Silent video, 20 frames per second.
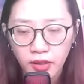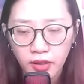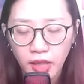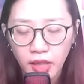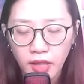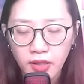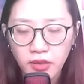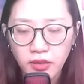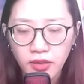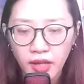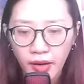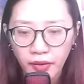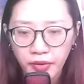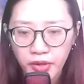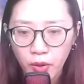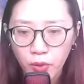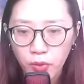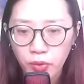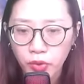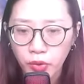Thấy Lương Hạo
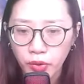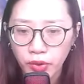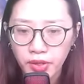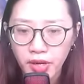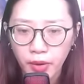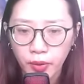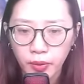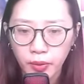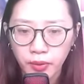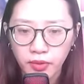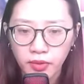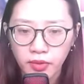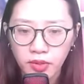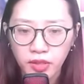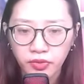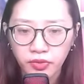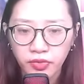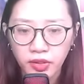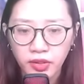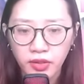Đông cúi đầu,
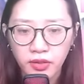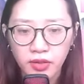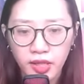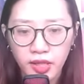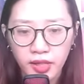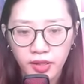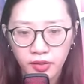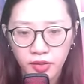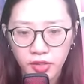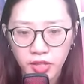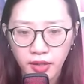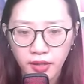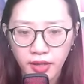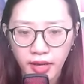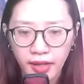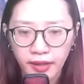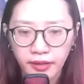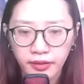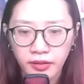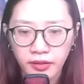Lương Phương liền trấn
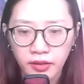an.